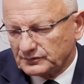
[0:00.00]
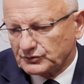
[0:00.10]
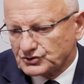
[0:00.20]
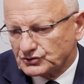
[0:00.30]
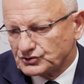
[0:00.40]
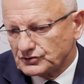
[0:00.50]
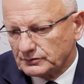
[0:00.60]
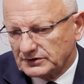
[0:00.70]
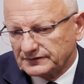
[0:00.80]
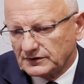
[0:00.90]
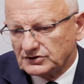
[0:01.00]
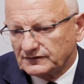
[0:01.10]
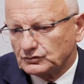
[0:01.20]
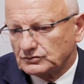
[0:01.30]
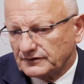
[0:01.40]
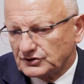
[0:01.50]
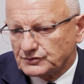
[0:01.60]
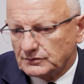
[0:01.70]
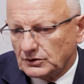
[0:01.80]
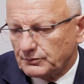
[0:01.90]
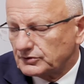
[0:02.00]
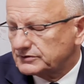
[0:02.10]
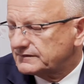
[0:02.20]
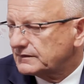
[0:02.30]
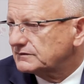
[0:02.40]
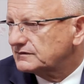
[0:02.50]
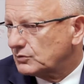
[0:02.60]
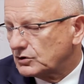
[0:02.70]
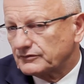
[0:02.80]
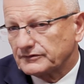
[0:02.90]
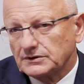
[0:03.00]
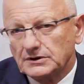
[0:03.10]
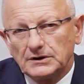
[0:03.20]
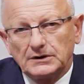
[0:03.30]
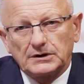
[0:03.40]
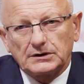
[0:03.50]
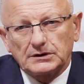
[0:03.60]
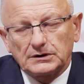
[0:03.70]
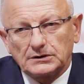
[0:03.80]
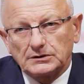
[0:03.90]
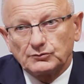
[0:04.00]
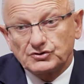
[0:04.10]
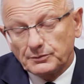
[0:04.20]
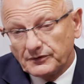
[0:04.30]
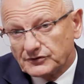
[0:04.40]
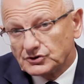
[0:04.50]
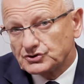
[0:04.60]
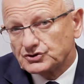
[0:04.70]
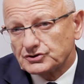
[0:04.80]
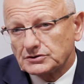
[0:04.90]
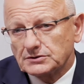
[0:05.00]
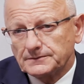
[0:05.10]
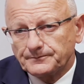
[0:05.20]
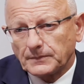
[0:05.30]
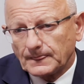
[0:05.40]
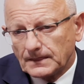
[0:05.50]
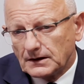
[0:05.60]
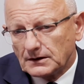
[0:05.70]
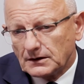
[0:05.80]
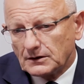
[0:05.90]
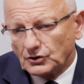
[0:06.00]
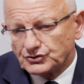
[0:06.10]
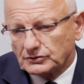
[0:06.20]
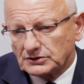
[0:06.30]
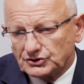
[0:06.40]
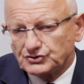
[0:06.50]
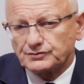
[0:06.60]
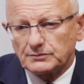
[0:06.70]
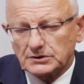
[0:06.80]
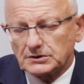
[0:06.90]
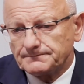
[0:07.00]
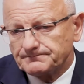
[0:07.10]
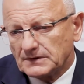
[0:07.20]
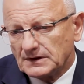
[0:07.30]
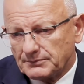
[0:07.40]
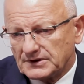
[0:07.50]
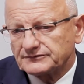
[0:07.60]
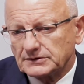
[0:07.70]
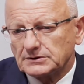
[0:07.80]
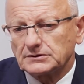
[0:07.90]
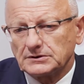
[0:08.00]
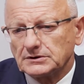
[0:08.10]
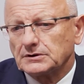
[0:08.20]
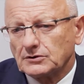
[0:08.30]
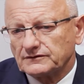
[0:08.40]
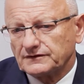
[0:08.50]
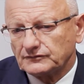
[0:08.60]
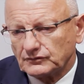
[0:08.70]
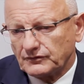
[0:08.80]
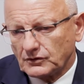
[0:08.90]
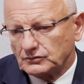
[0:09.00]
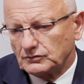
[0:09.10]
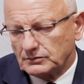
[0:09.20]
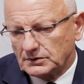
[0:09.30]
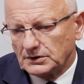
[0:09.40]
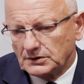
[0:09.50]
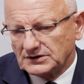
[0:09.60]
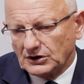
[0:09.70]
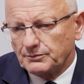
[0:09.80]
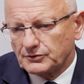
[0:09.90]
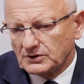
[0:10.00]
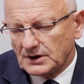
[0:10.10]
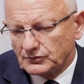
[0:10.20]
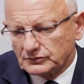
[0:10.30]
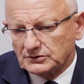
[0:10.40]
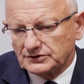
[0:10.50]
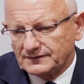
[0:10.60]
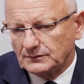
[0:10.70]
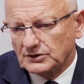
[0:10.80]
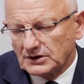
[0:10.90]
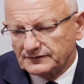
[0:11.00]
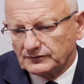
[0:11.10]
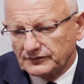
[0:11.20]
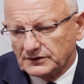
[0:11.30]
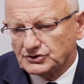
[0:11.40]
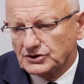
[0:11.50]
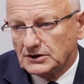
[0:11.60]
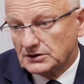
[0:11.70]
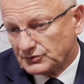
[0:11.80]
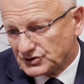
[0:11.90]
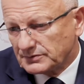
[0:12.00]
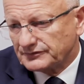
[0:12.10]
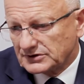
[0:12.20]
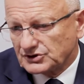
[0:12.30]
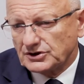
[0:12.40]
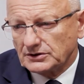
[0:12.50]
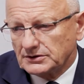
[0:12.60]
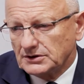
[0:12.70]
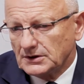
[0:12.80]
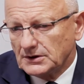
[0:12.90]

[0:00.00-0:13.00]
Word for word: społeczności lubelskiej, dyskutowaliśmy o polityce antysmogowej. E, muszę powiedzieć, że e, osiągnęliśmy naprawdę konsensus wokół tego programu, który chcemy realizować i będziemy wdrażali